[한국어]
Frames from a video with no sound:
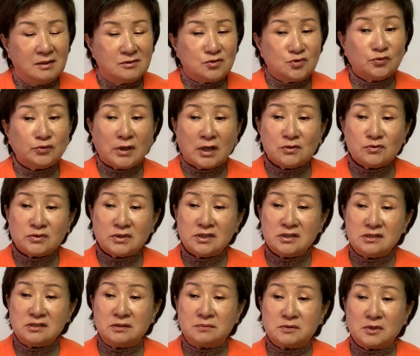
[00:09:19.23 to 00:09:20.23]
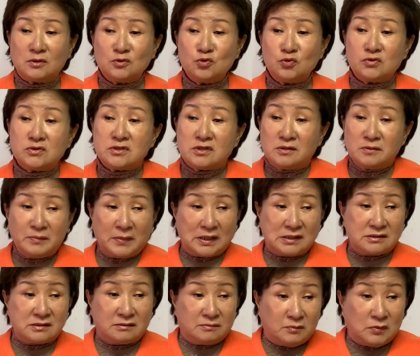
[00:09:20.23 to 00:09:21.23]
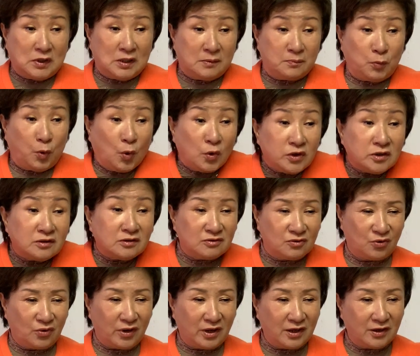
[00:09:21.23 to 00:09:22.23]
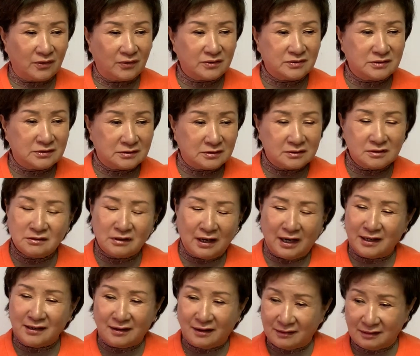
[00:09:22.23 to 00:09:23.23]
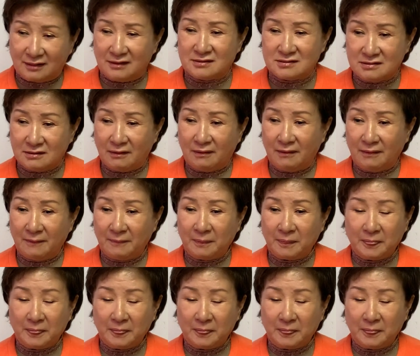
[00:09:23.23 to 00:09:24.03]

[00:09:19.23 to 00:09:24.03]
출애굽기 23장 6절 말씀이 보이는 거예요. 그, 그 아이한테서.